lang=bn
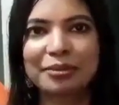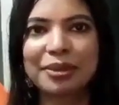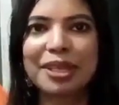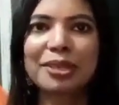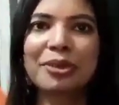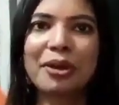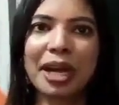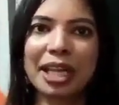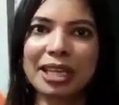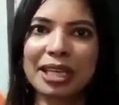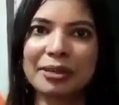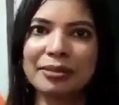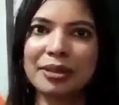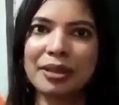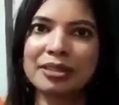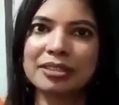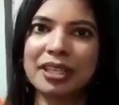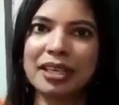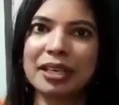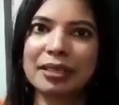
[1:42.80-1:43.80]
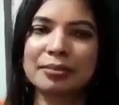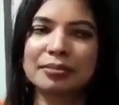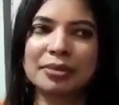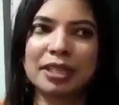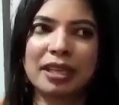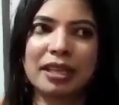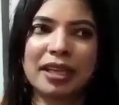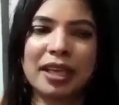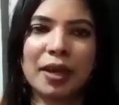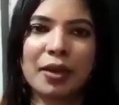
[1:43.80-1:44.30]
মডেল অনেক ধরুন যে
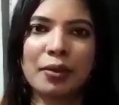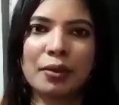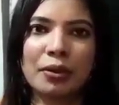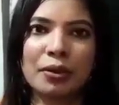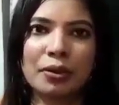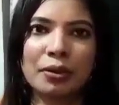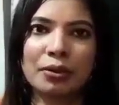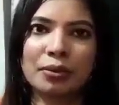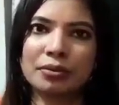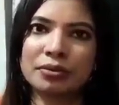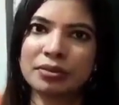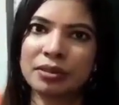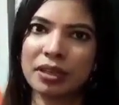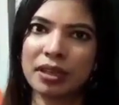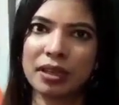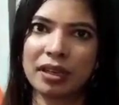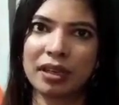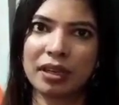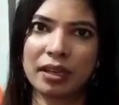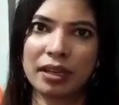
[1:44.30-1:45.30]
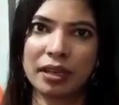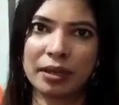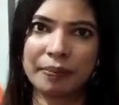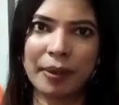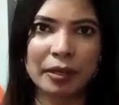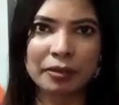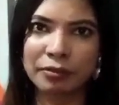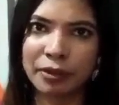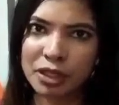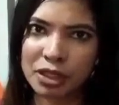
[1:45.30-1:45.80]
কেউ হলো
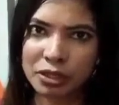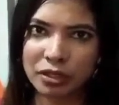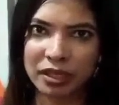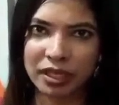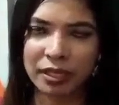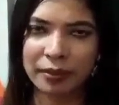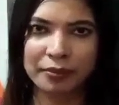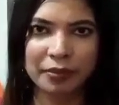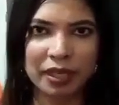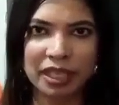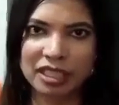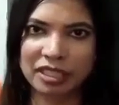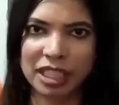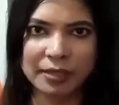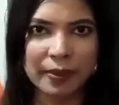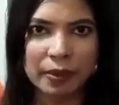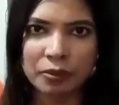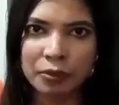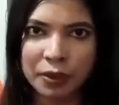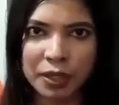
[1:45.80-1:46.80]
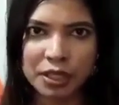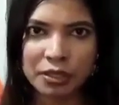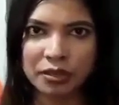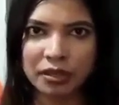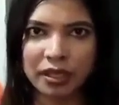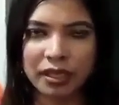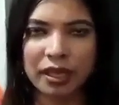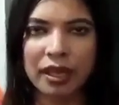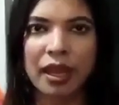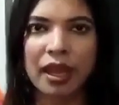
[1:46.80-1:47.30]
পারফরমেন্স করে স্টেজ পারফরমেন্স
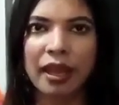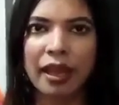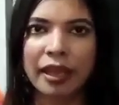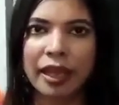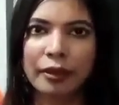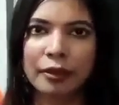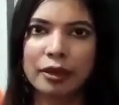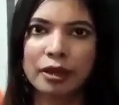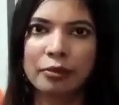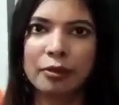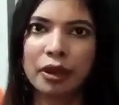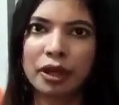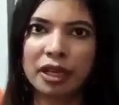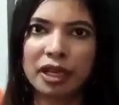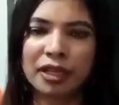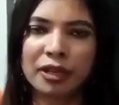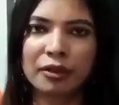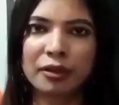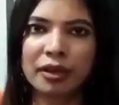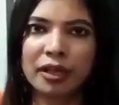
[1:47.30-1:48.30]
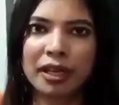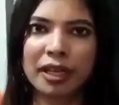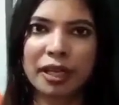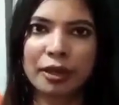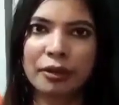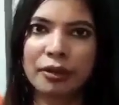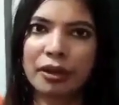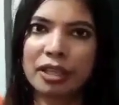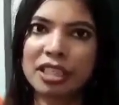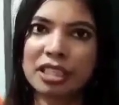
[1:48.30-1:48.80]
করে কেউ হলো মডেলিং করে
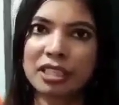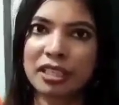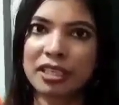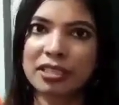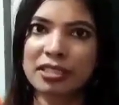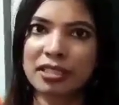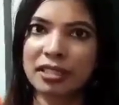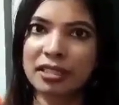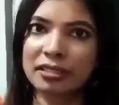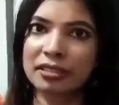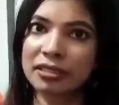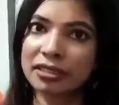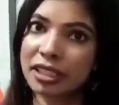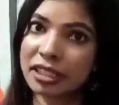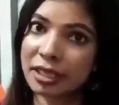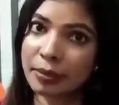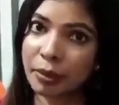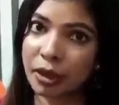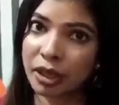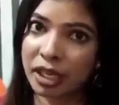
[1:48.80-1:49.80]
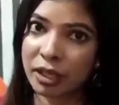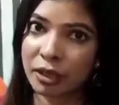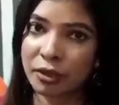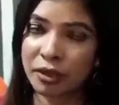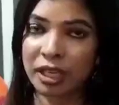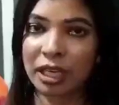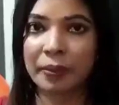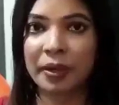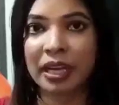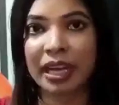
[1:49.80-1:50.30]
কেউ হলো স্টেজে যেটা মডেলিং
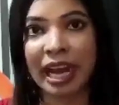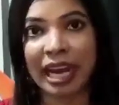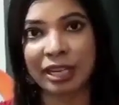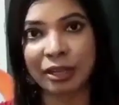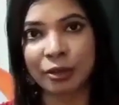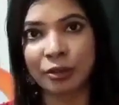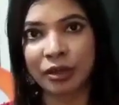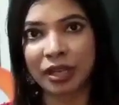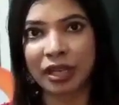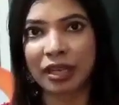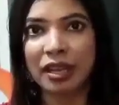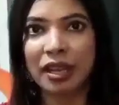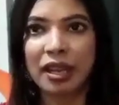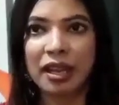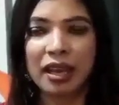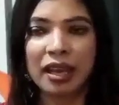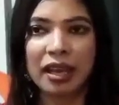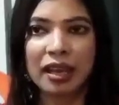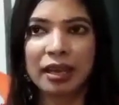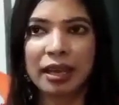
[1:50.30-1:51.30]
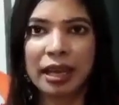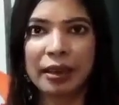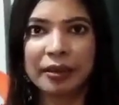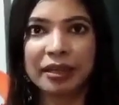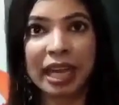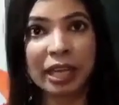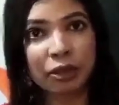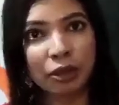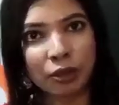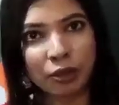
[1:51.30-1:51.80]
করে আবার গান করে
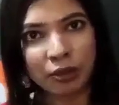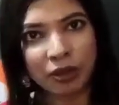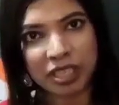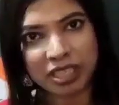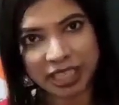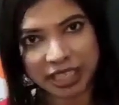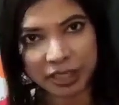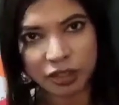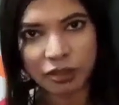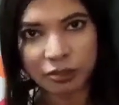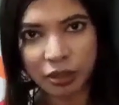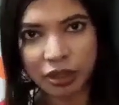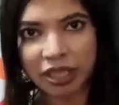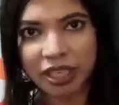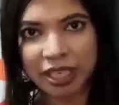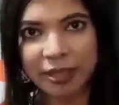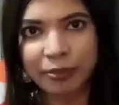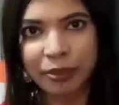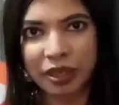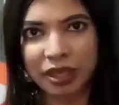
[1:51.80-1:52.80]
নাটক করে সেটাকে মডেলিং